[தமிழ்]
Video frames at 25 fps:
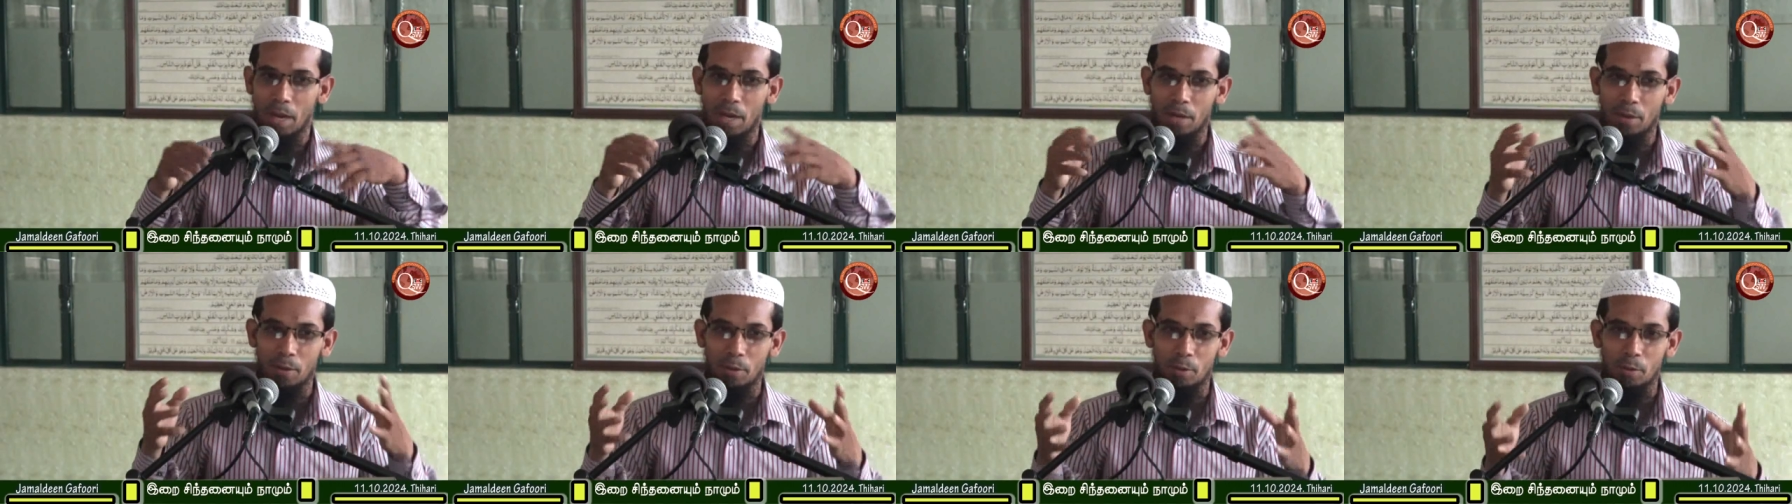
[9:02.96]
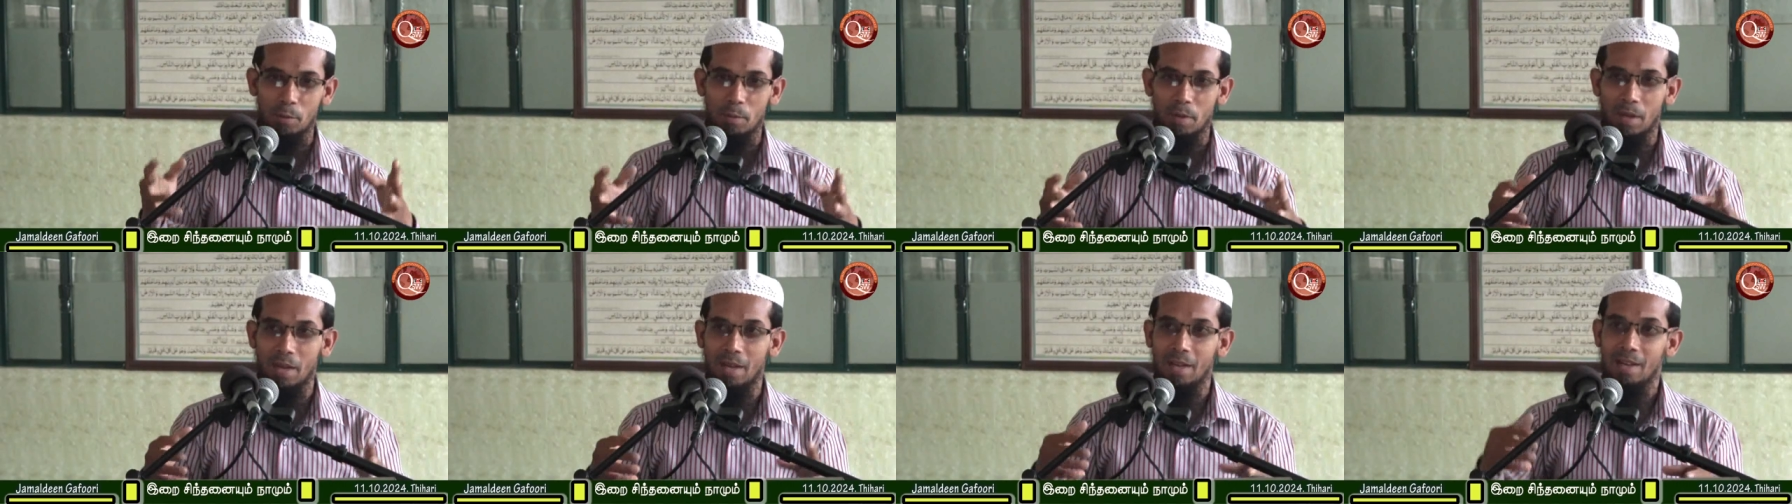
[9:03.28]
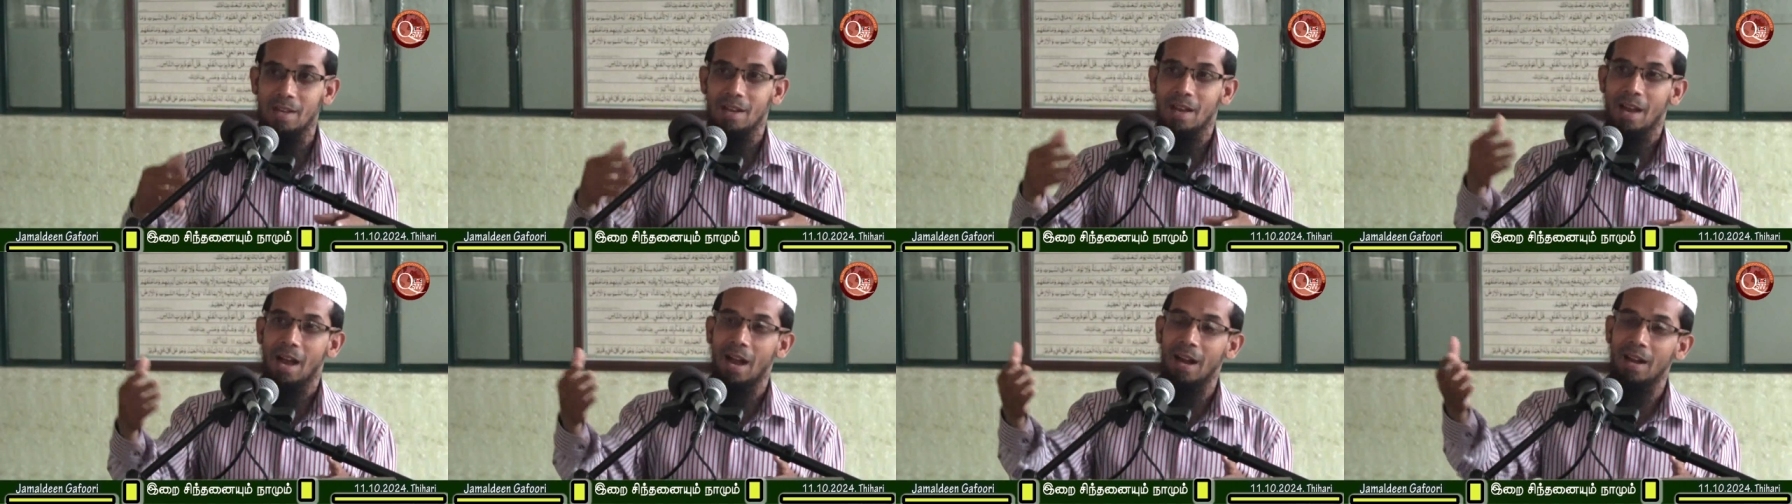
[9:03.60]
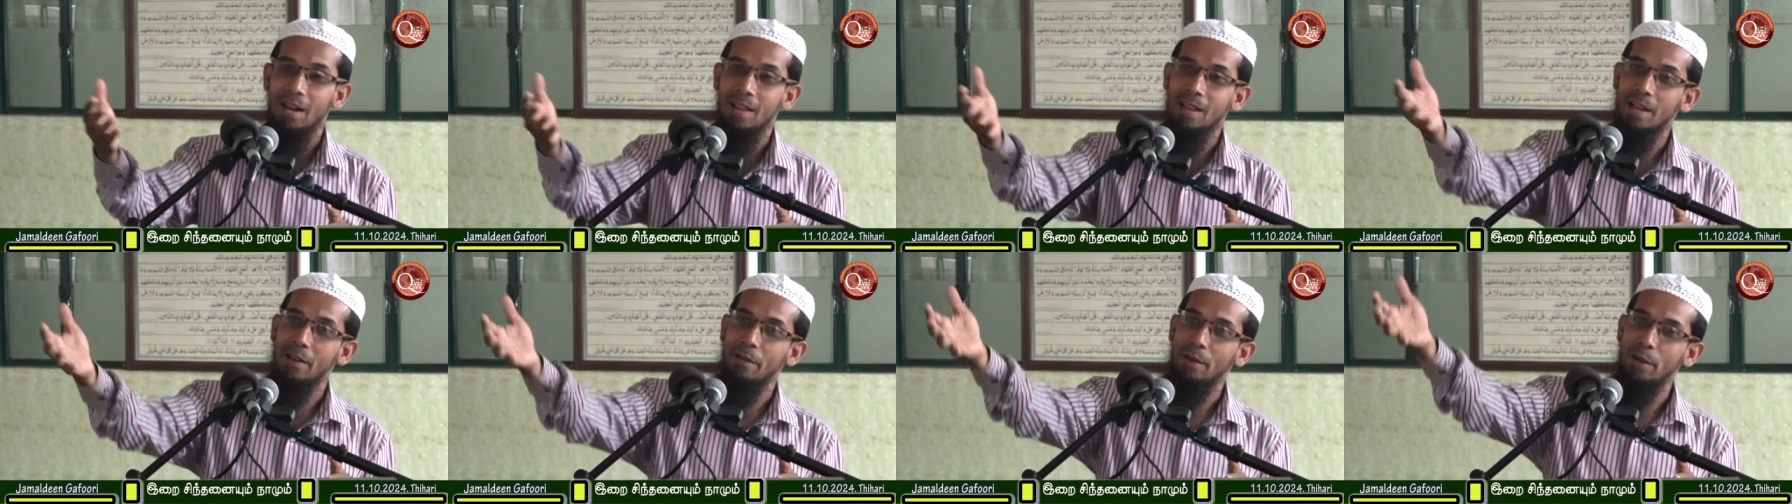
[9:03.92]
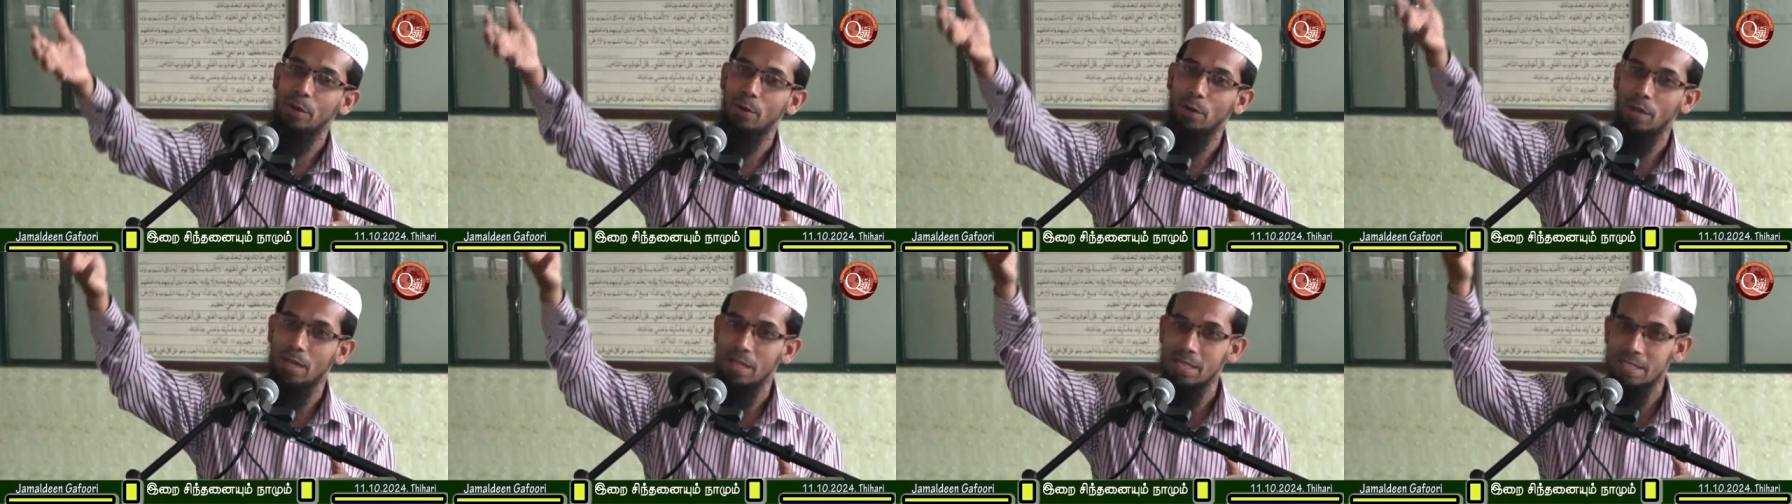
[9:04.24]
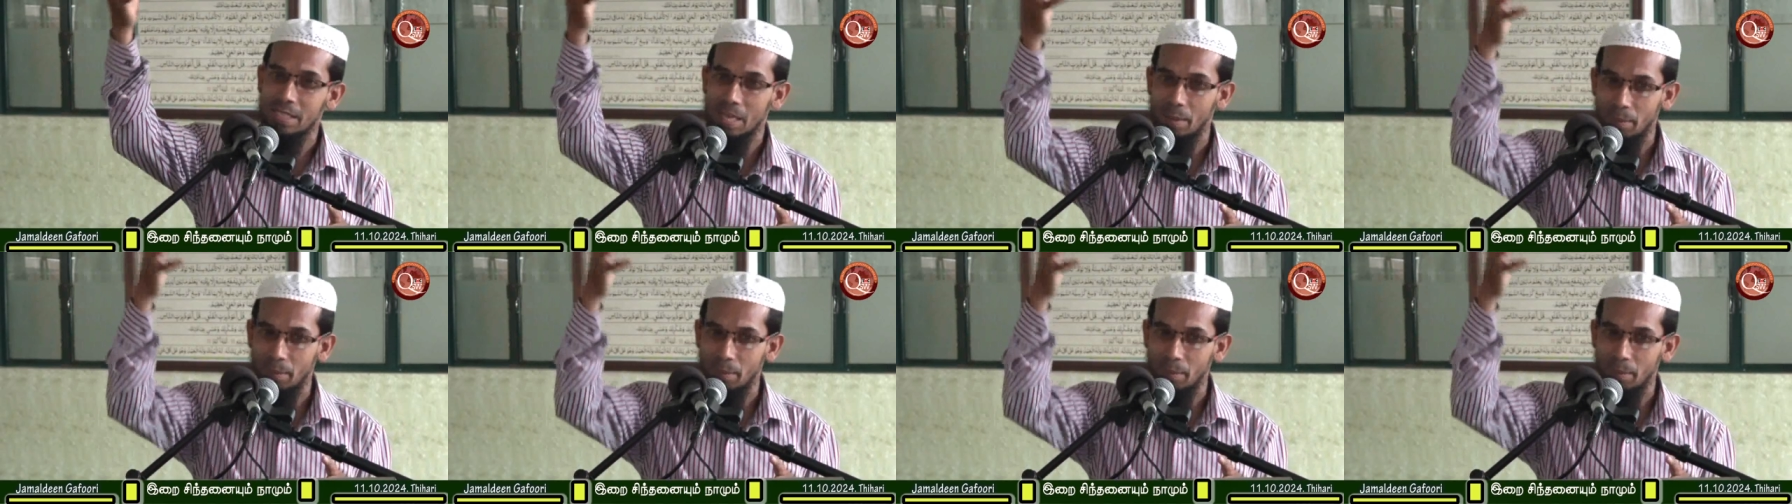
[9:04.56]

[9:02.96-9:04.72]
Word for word: பார்க்கணுமா அல்லது அவர்களுடைய